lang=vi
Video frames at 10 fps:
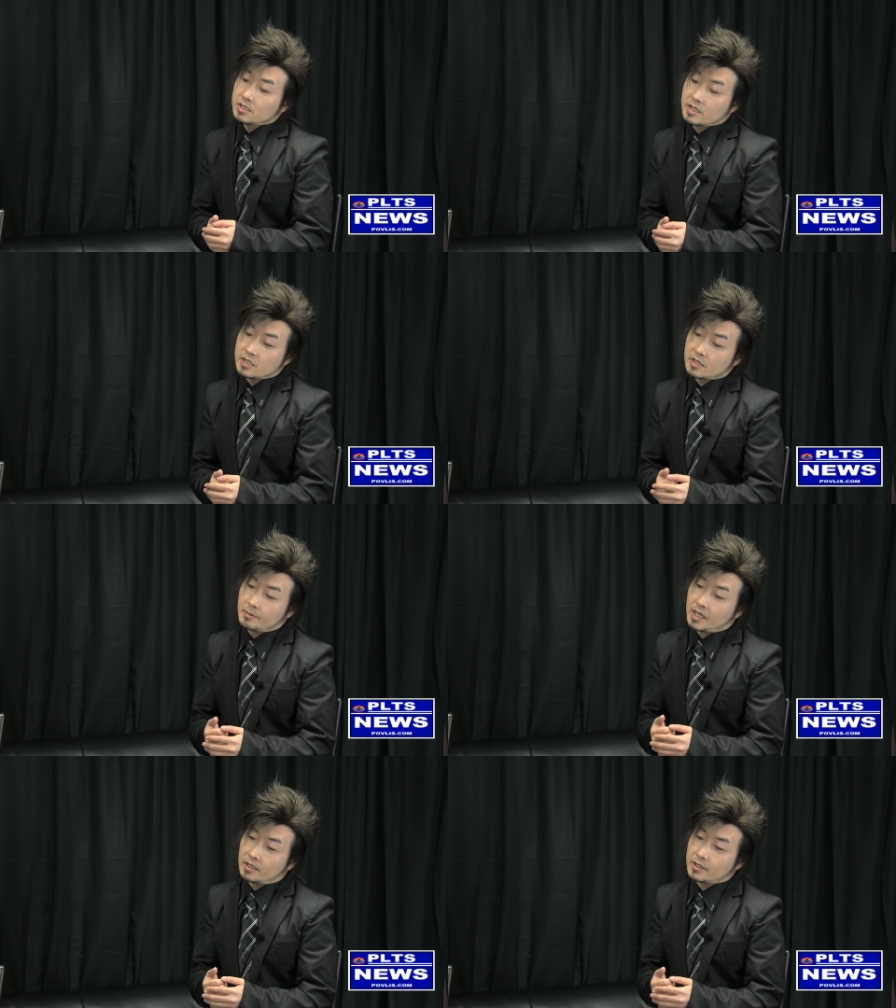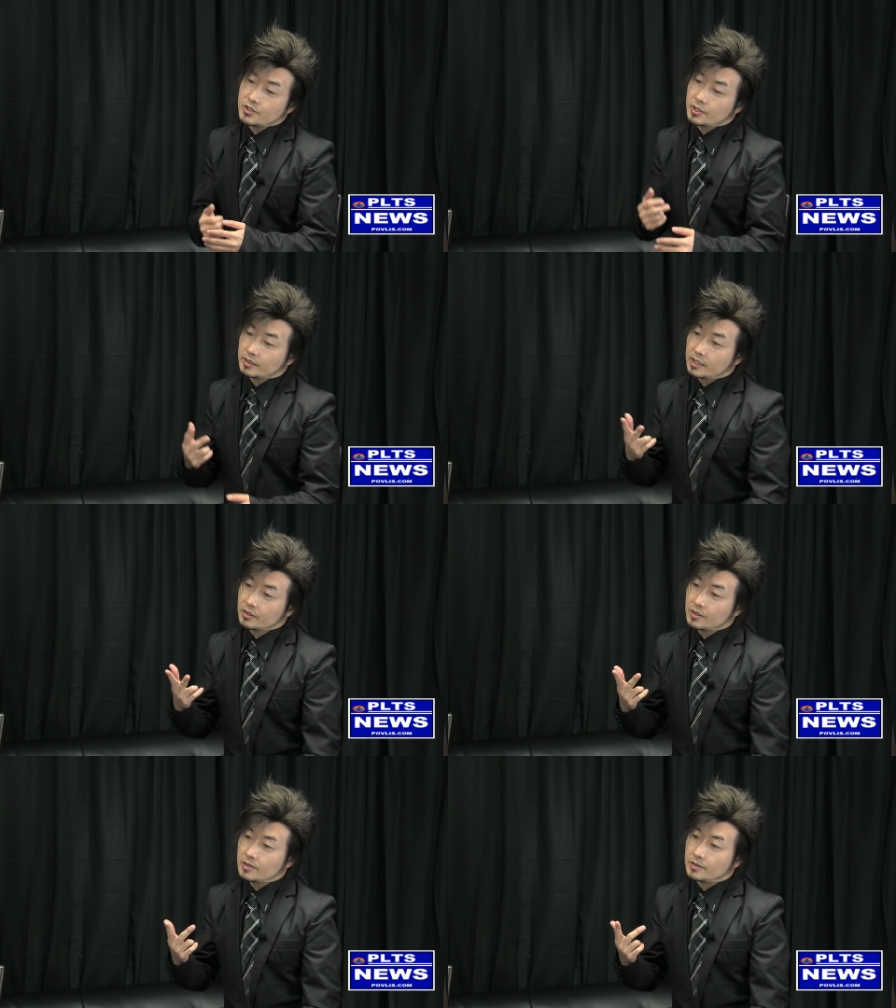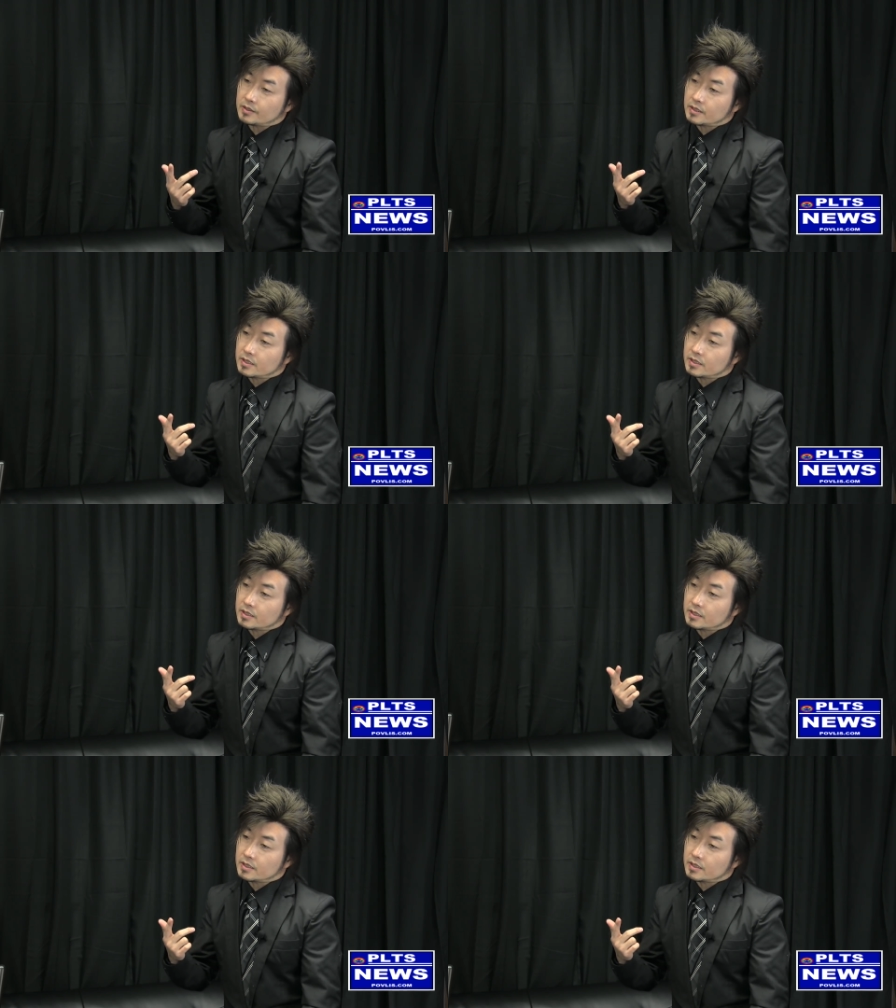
ta chỉ mà lỡ chẳng ta tỏ